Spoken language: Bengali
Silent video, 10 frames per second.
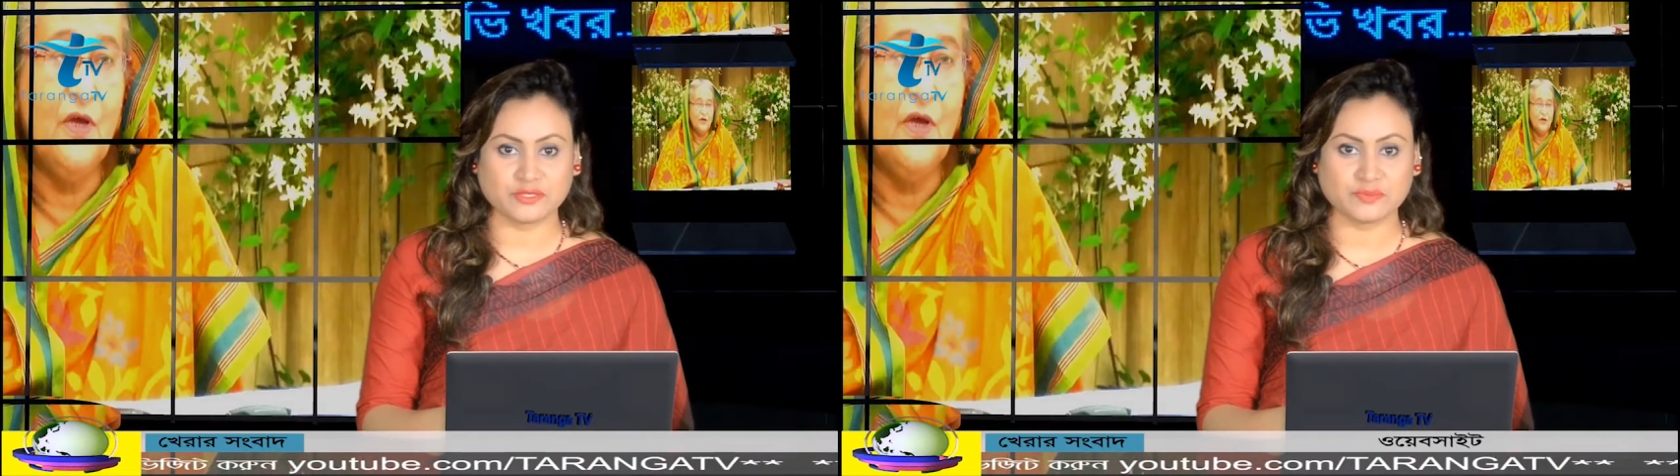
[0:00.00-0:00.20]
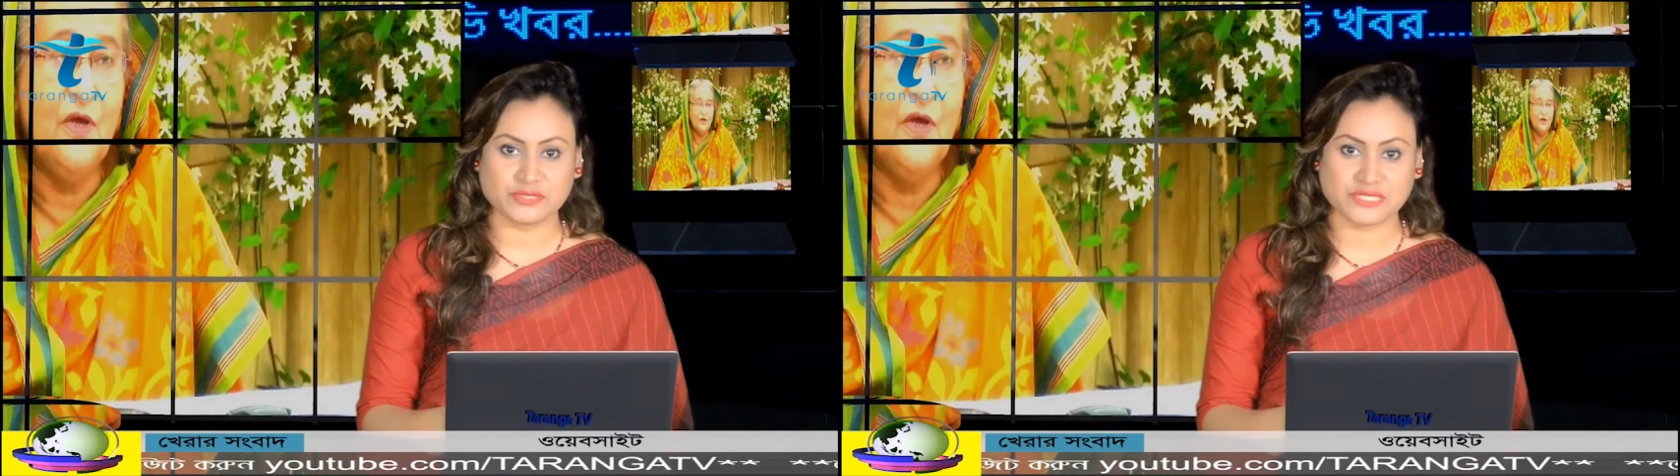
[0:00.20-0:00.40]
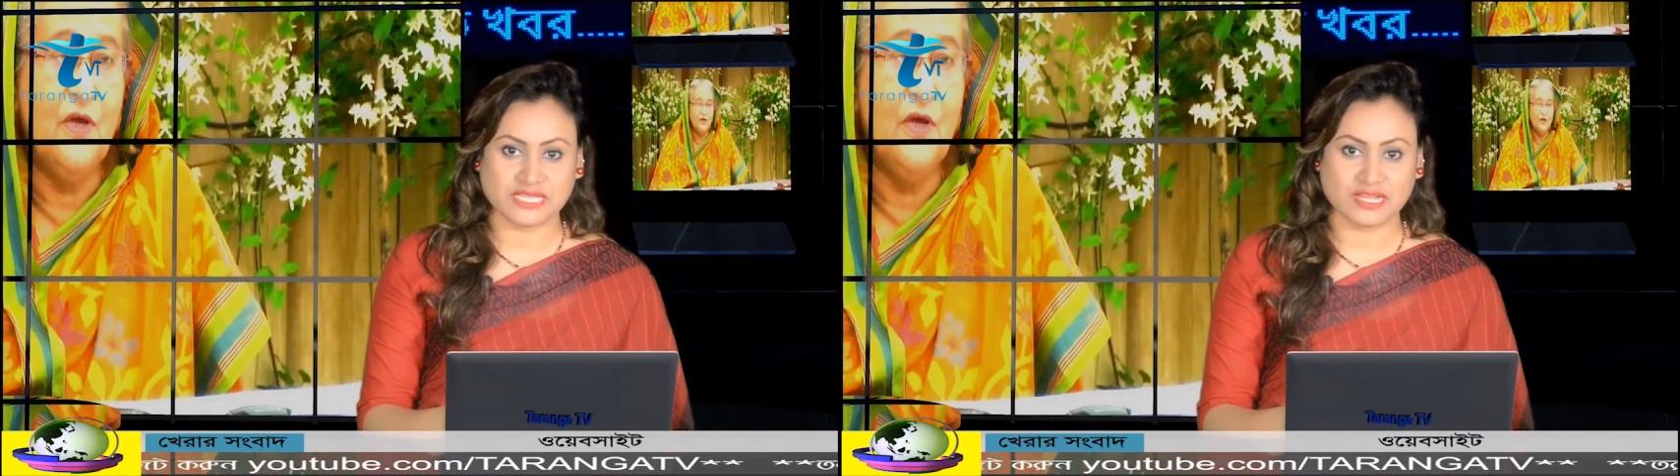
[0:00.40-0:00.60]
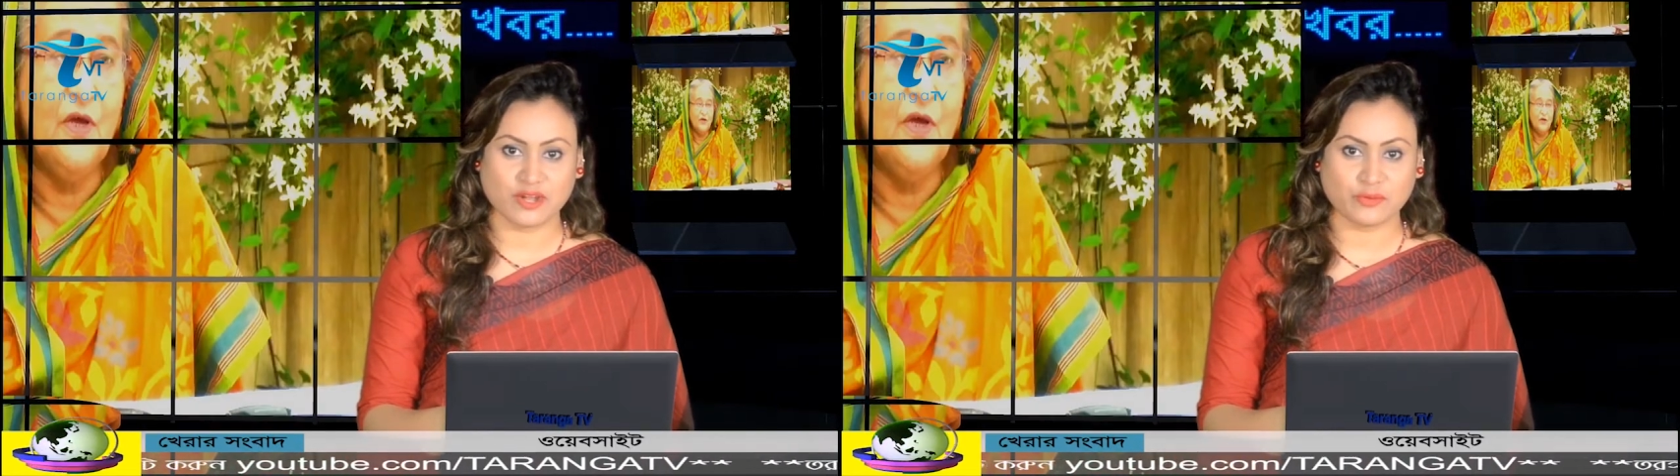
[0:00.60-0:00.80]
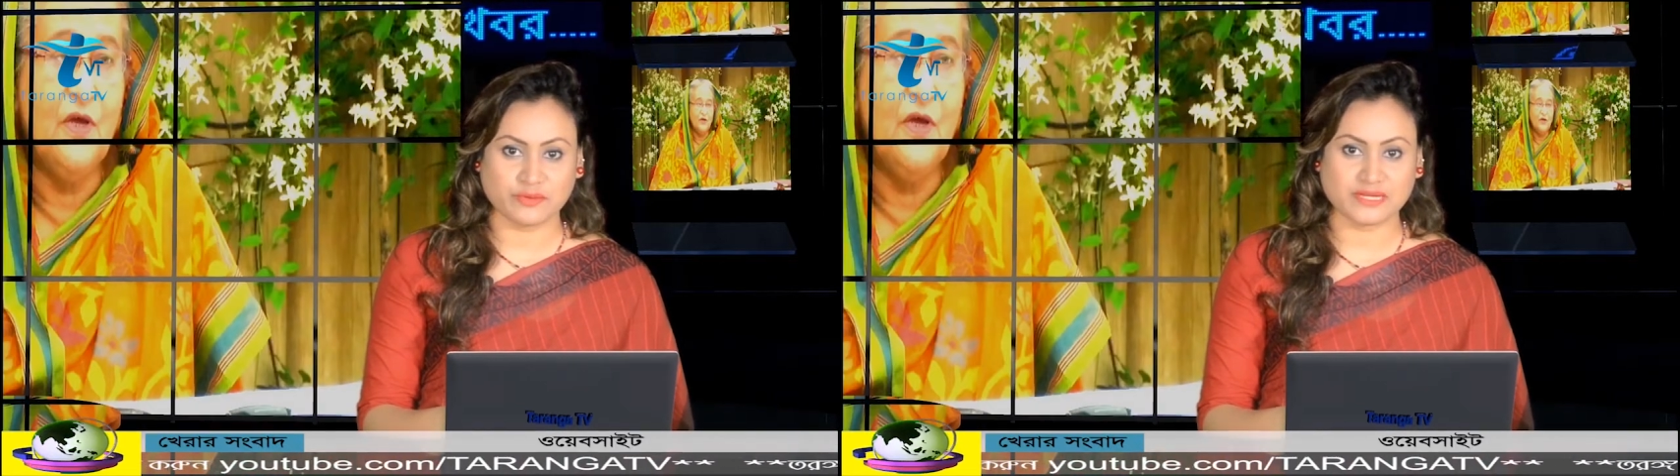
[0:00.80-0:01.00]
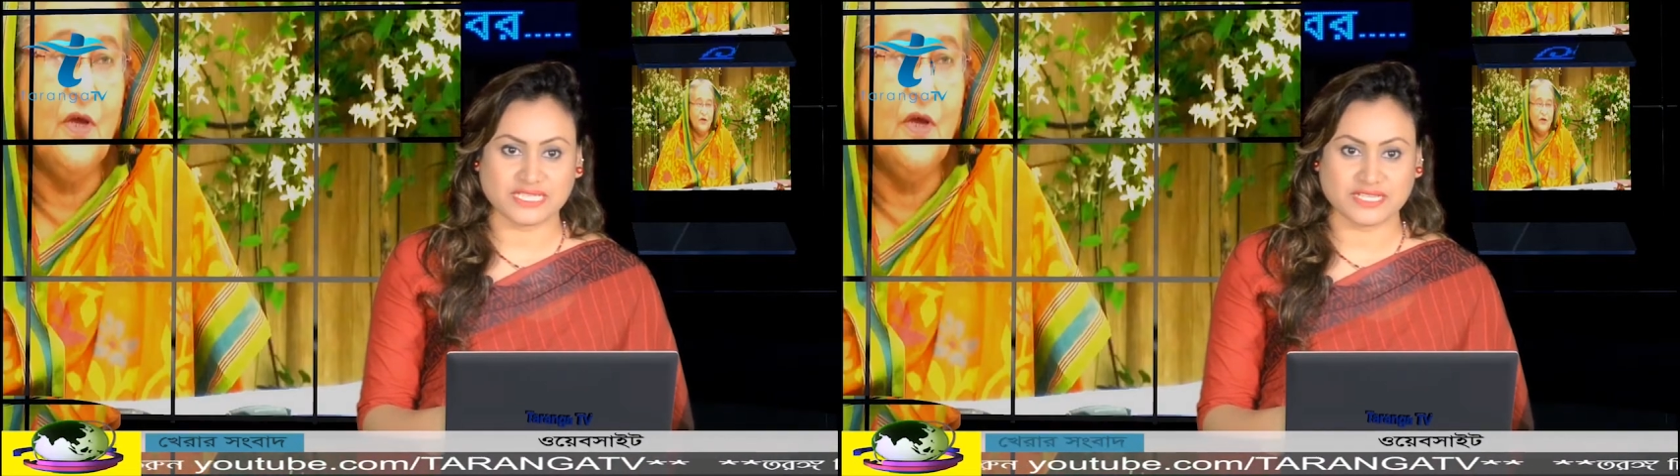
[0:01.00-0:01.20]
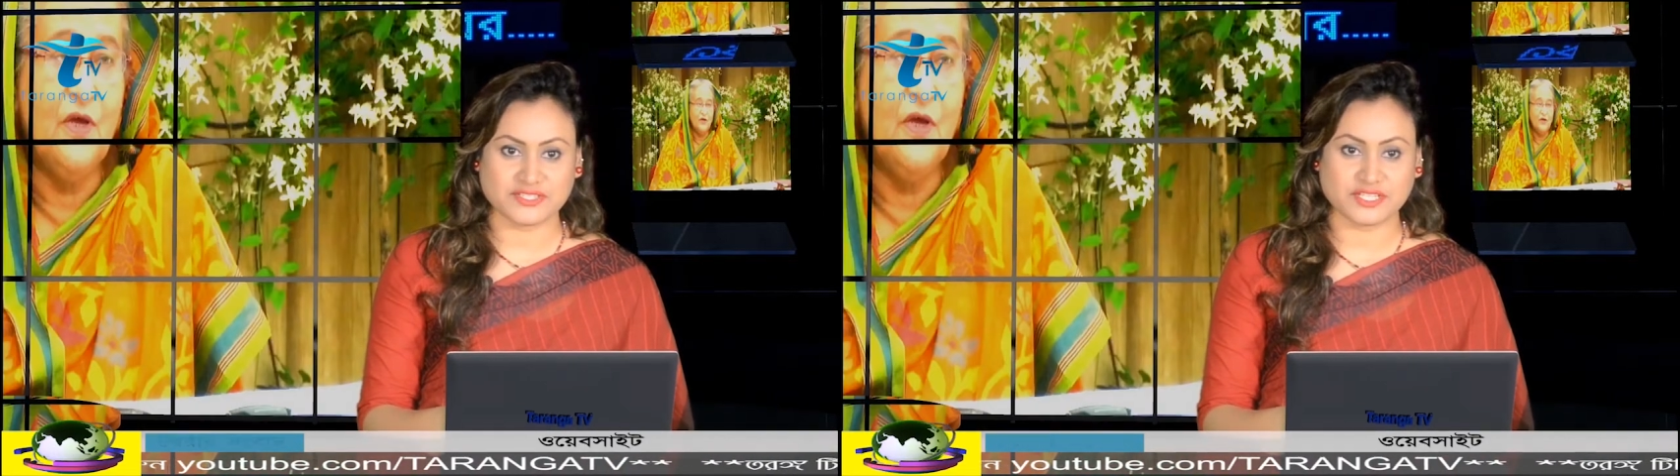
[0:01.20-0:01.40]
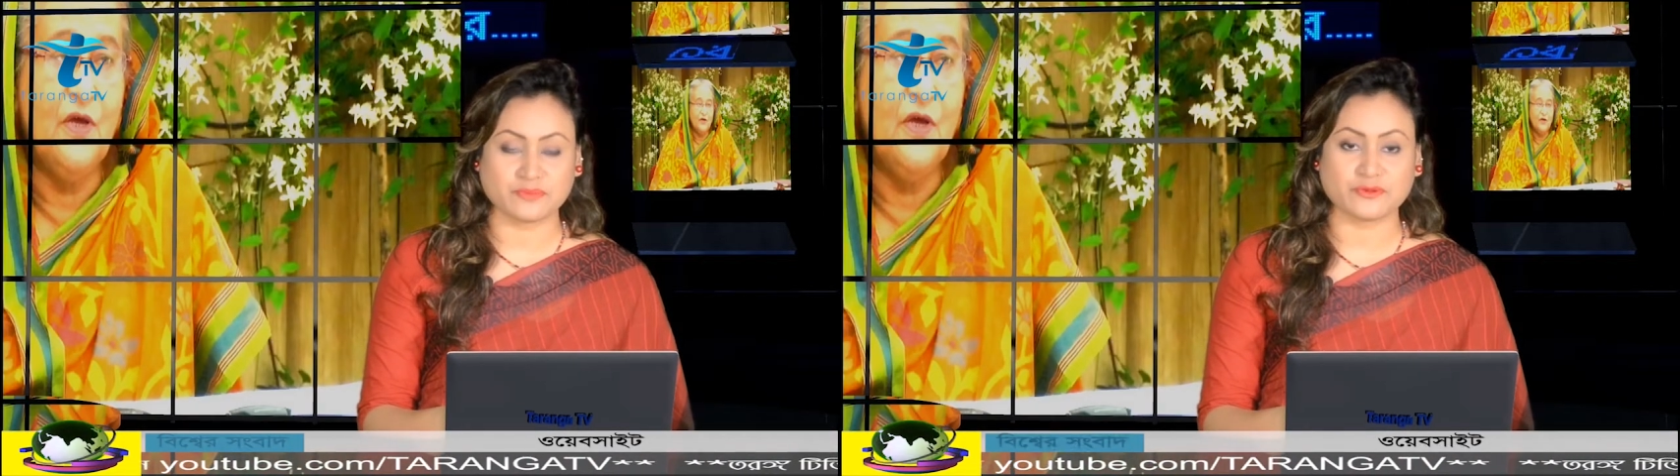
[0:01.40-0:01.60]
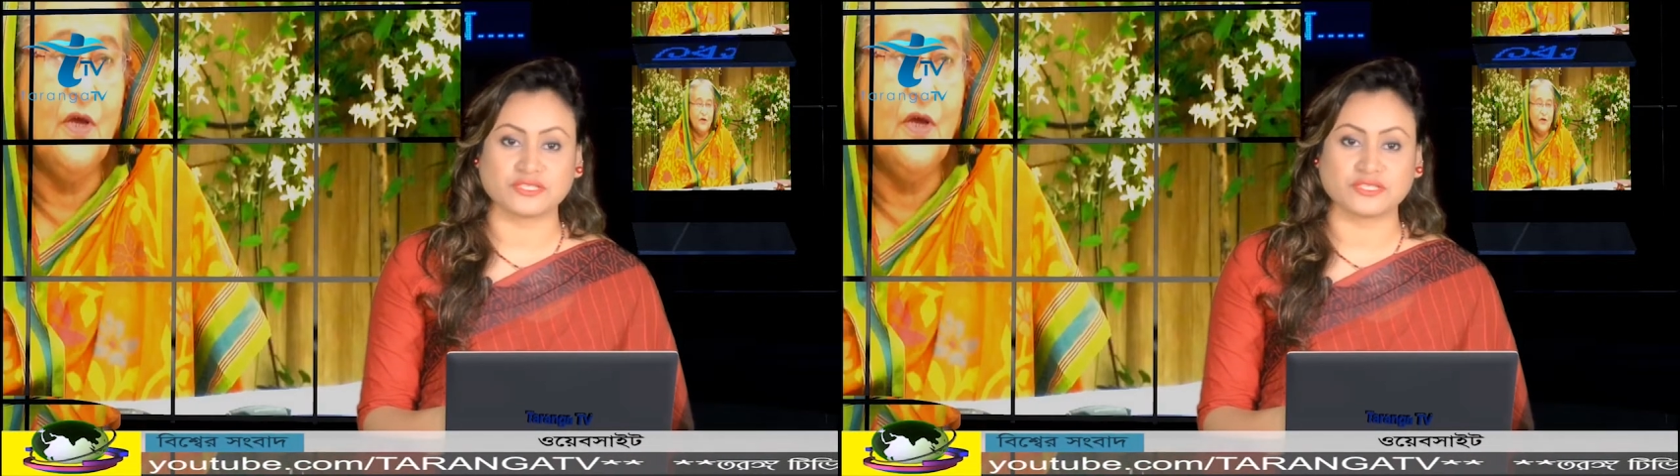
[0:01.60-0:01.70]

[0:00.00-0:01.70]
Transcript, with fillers: বিদ্যুৎ পৌঁছে দেওয়া হবে বলে জানিয়েছেন